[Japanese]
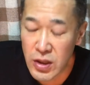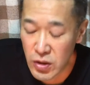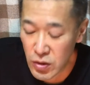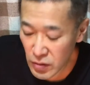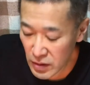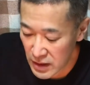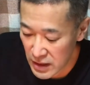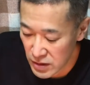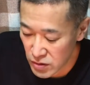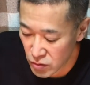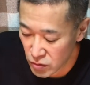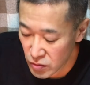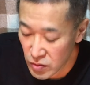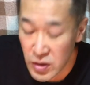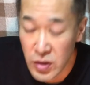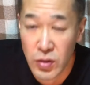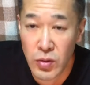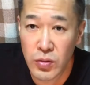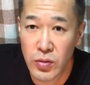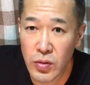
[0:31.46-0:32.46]
今日はねちょっと
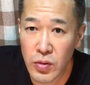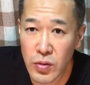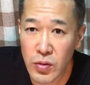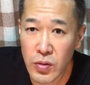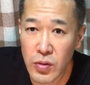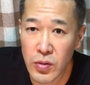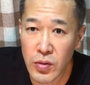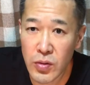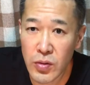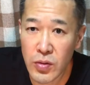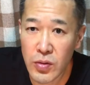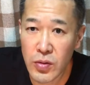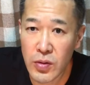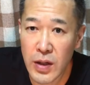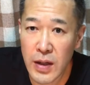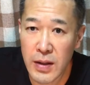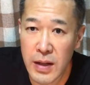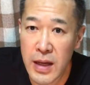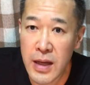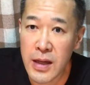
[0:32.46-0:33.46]
仕事
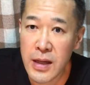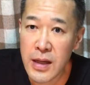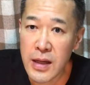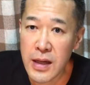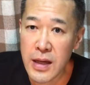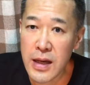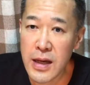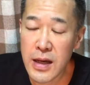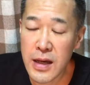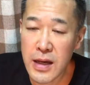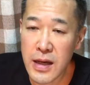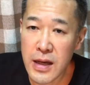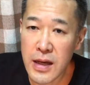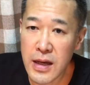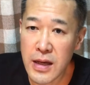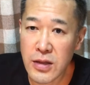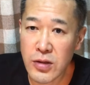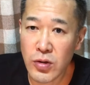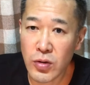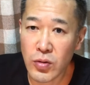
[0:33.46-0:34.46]
がね、
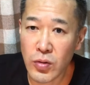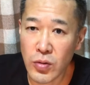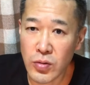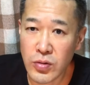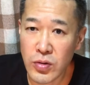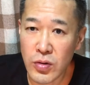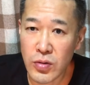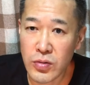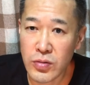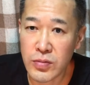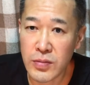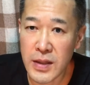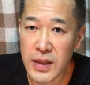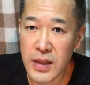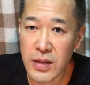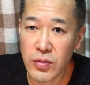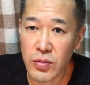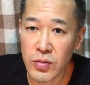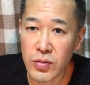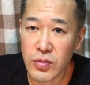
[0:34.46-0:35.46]
えー、ちょっと遅くま
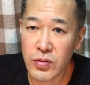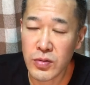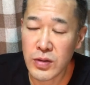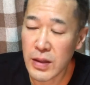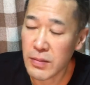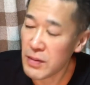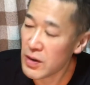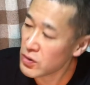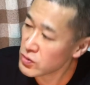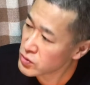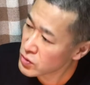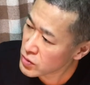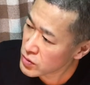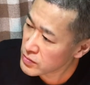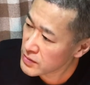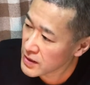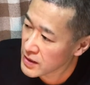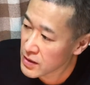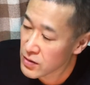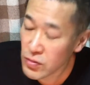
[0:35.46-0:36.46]
でというかまあ遅く
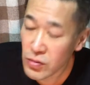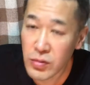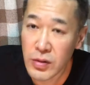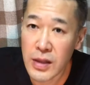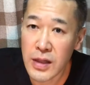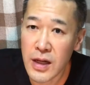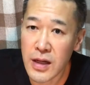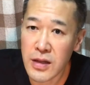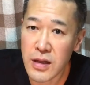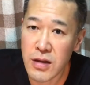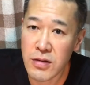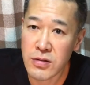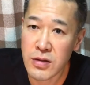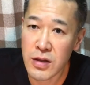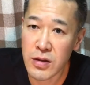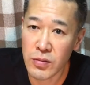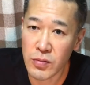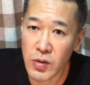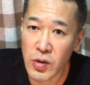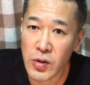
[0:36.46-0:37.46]
まで言うことはないです
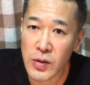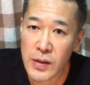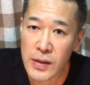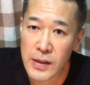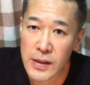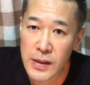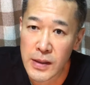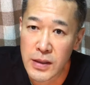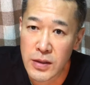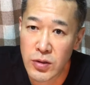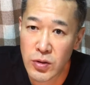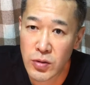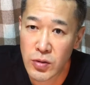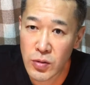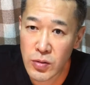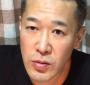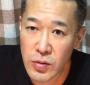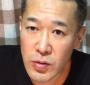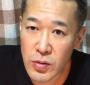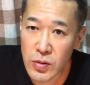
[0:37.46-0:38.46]
けどもちょっ
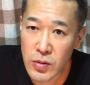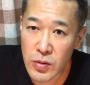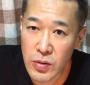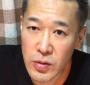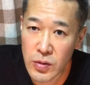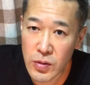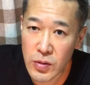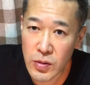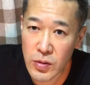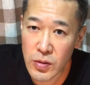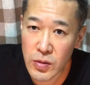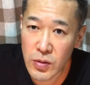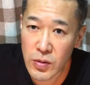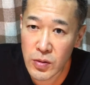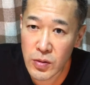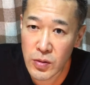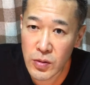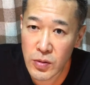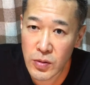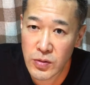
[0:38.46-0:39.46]
と
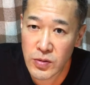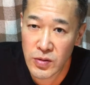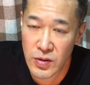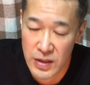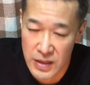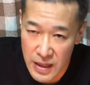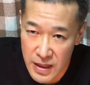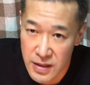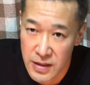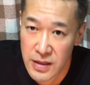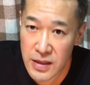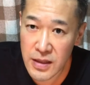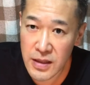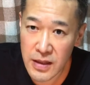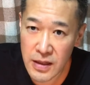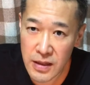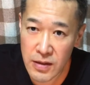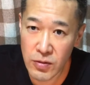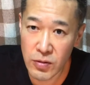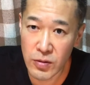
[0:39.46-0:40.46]
こうそれなりに
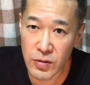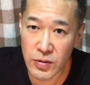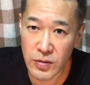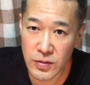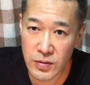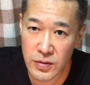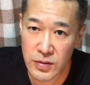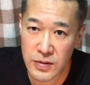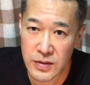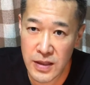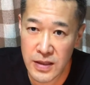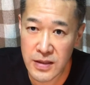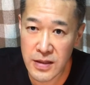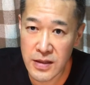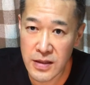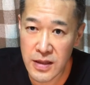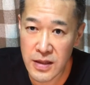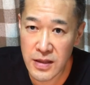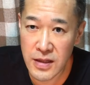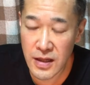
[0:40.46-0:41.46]
こうさ
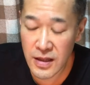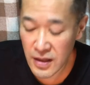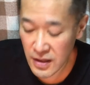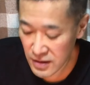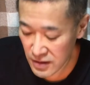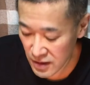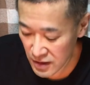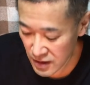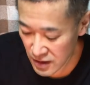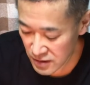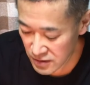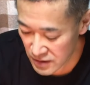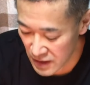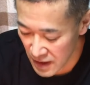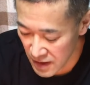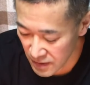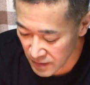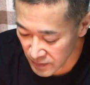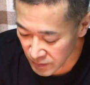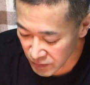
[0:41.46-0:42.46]
せていただいてです
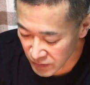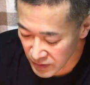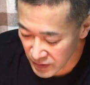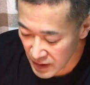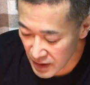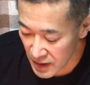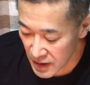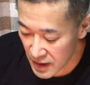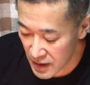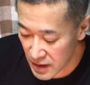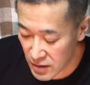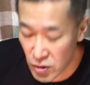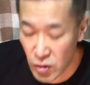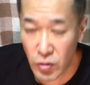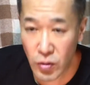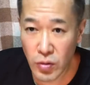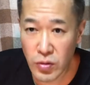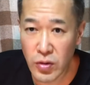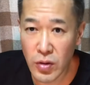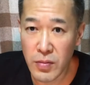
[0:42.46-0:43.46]
ねで
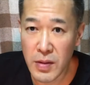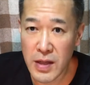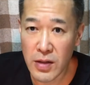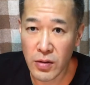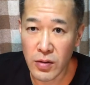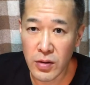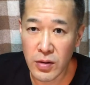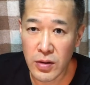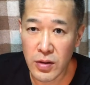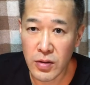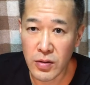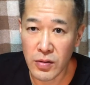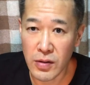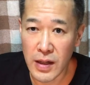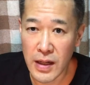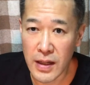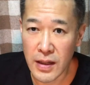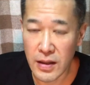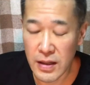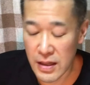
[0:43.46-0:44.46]
ちょっと遅めの今日
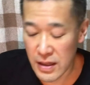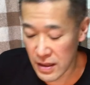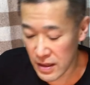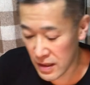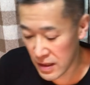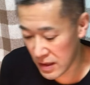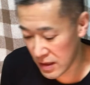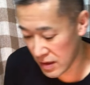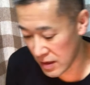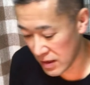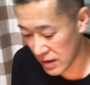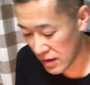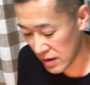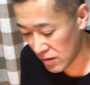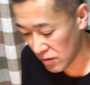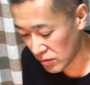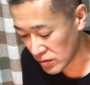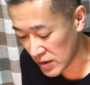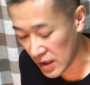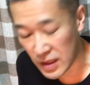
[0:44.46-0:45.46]
は、え
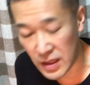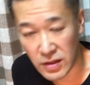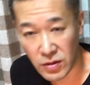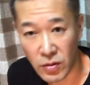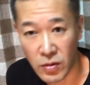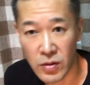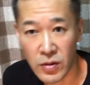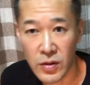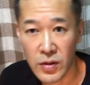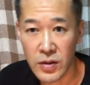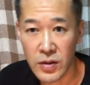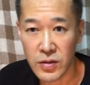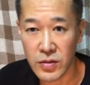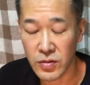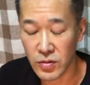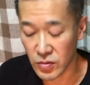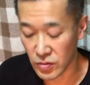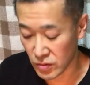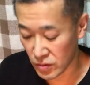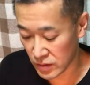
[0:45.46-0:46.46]
お酒と
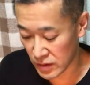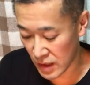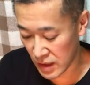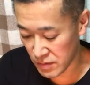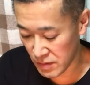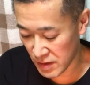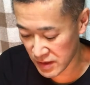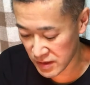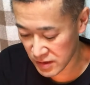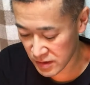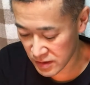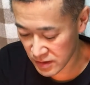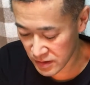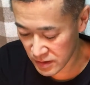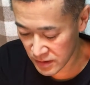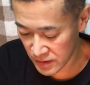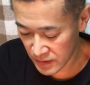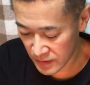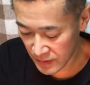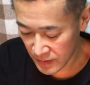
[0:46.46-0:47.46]
いうことになりま
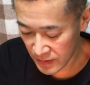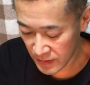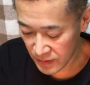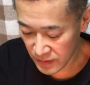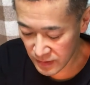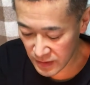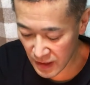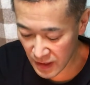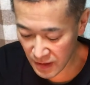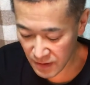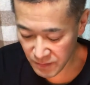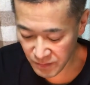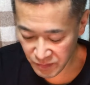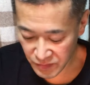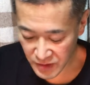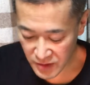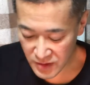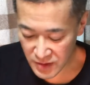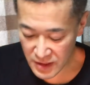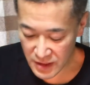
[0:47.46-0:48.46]
すで
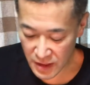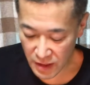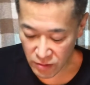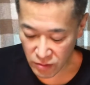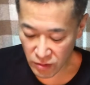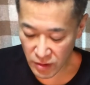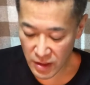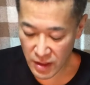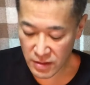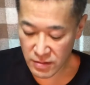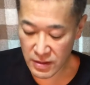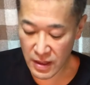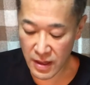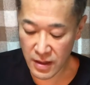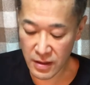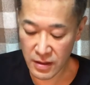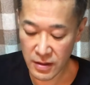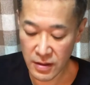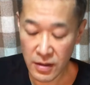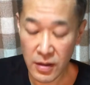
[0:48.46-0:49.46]
次がこれです
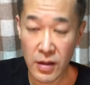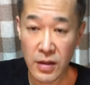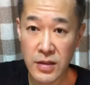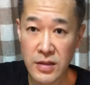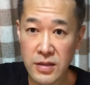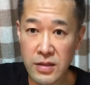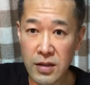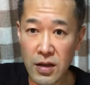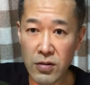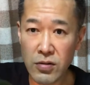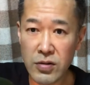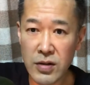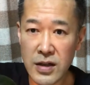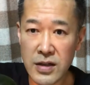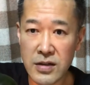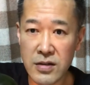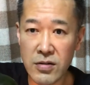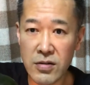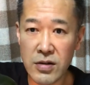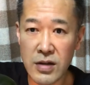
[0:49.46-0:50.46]
ね知ってる人は
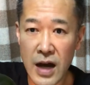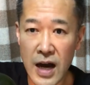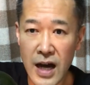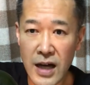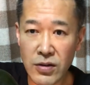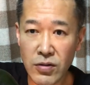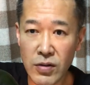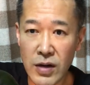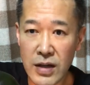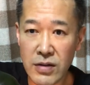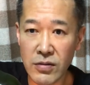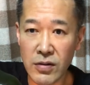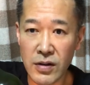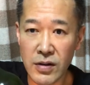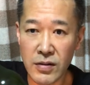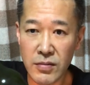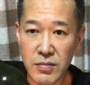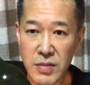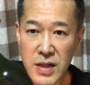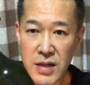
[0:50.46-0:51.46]
知ってるですハートランド
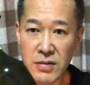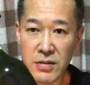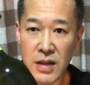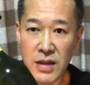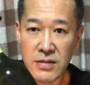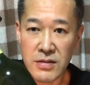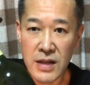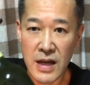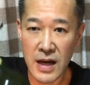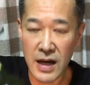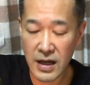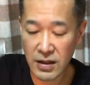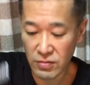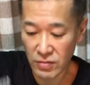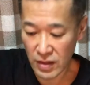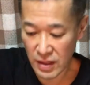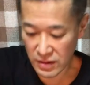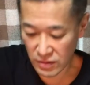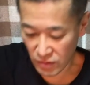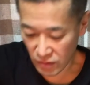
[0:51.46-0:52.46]
ビールですね
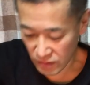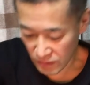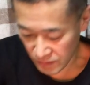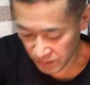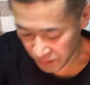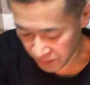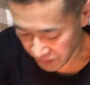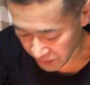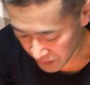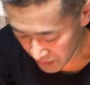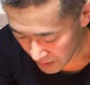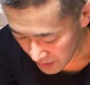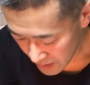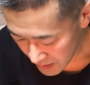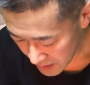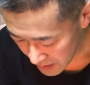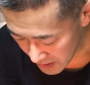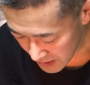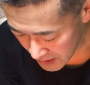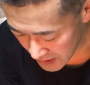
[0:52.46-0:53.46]
ハートランド、うん、
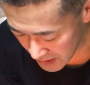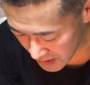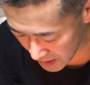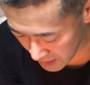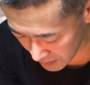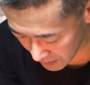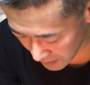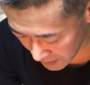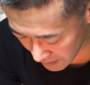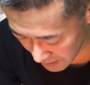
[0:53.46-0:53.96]
キリンやったか